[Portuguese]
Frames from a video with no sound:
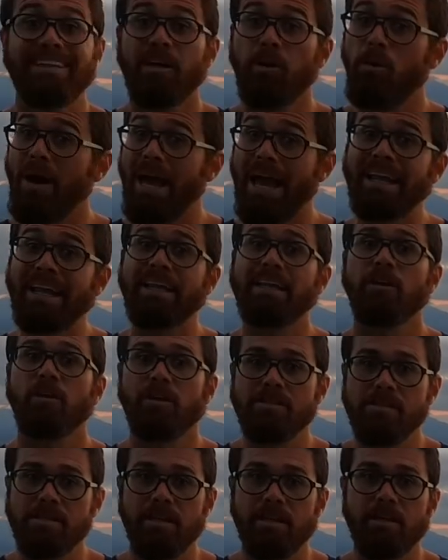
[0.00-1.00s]
Então é da
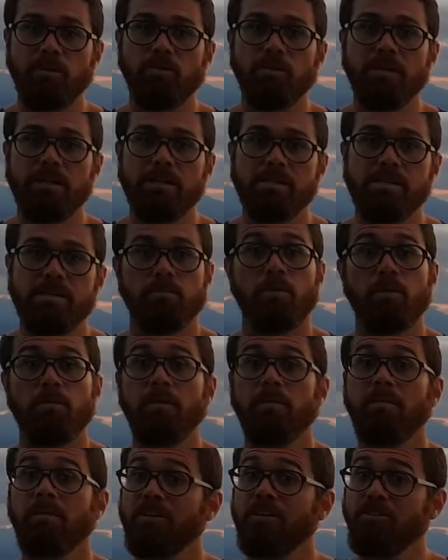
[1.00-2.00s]
nossa natureza. O
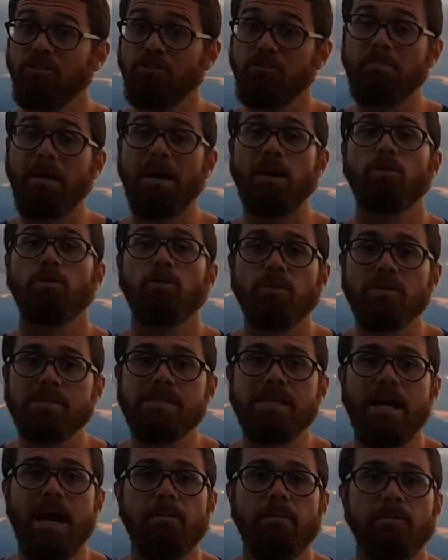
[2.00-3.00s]
problema é que a gente parou com
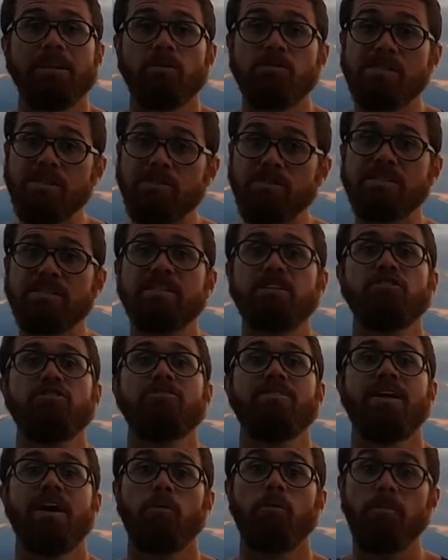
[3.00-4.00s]
esse hábito. Então se você
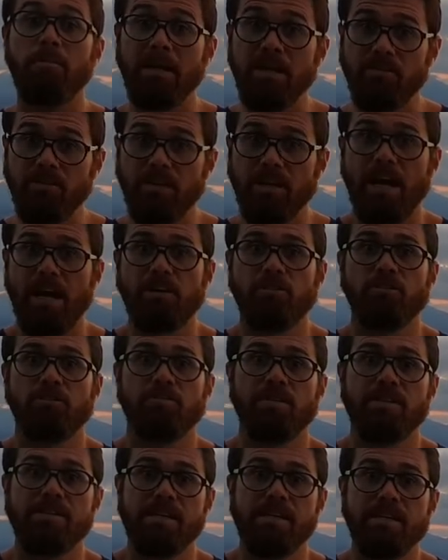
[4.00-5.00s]
tiver o privilégio de
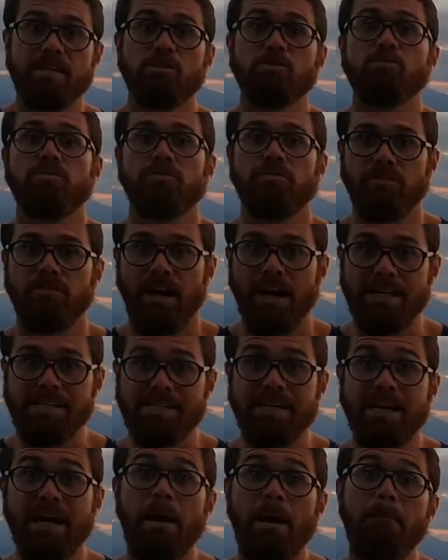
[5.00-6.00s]
fazer isso,
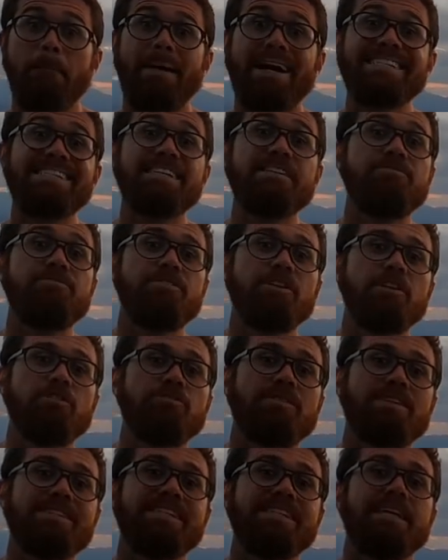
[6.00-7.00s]
faça mas evite
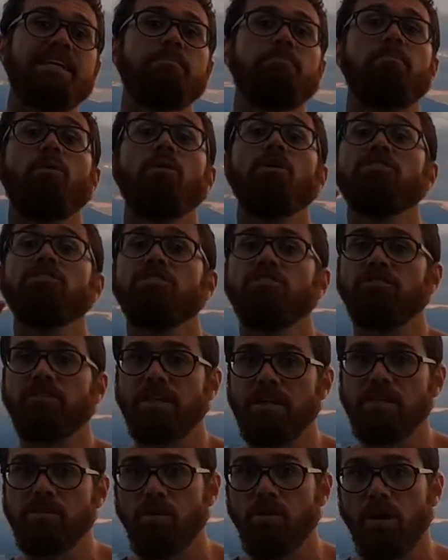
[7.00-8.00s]
fazer depois das
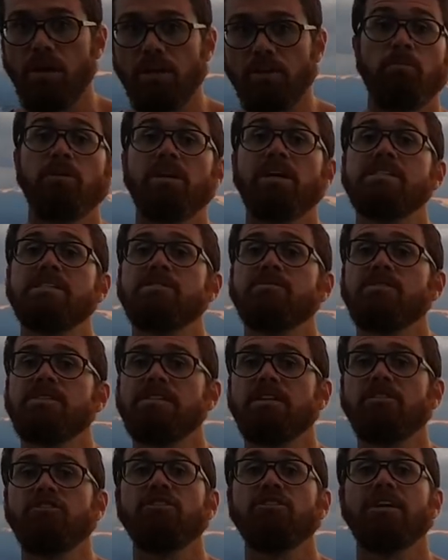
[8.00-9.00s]
3 horas, porque se
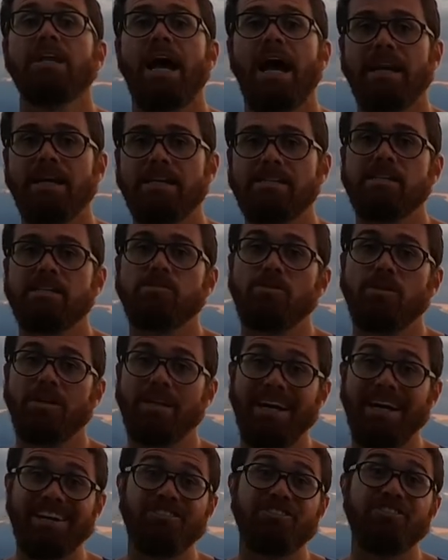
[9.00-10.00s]
você tirar essas
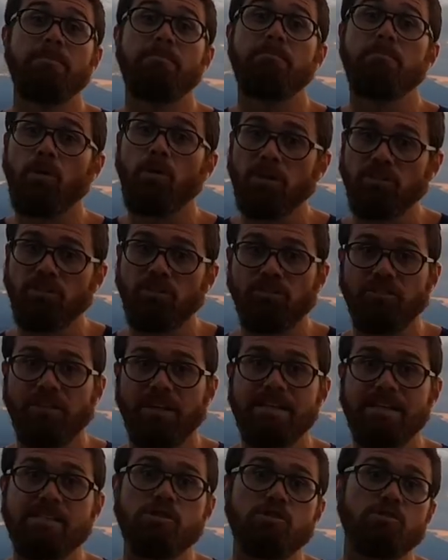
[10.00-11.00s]
sonecas depois das
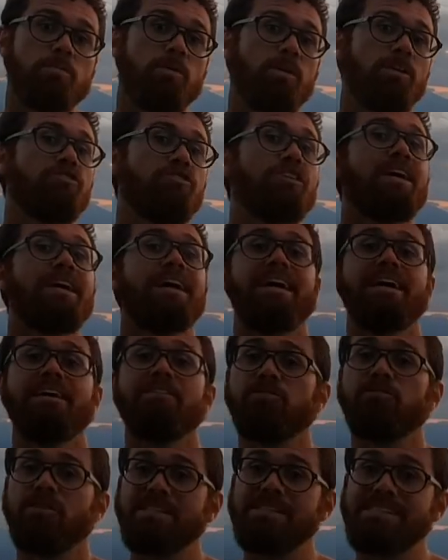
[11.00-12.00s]
3, isso pode
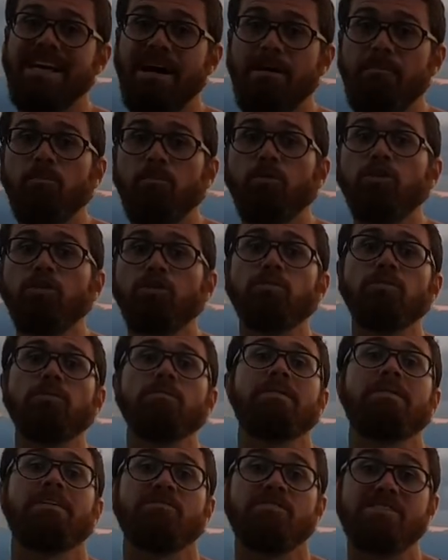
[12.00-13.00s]
influenciar muito
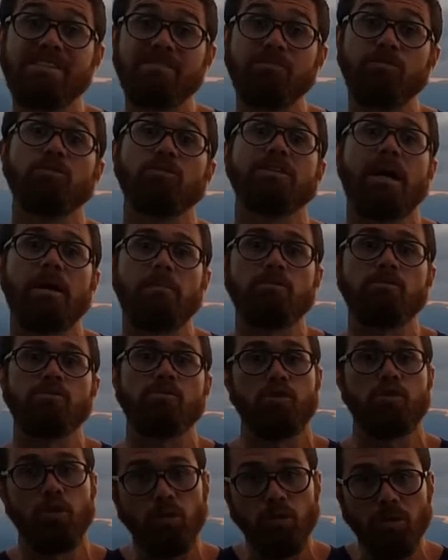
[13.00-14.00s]
para você voltar para o
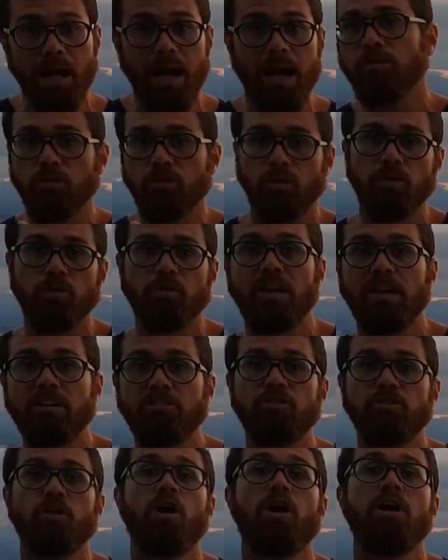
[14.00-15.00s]
sono lá em torno
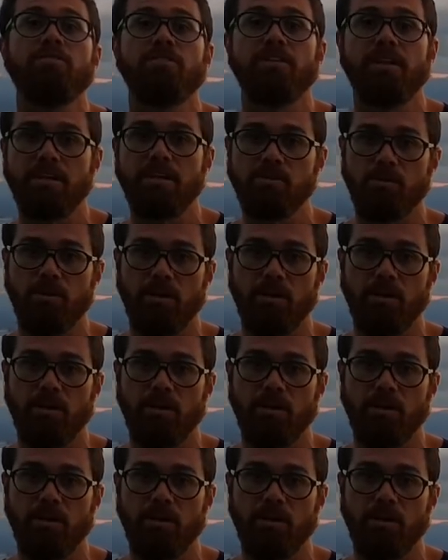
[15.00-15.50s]
das 9, 10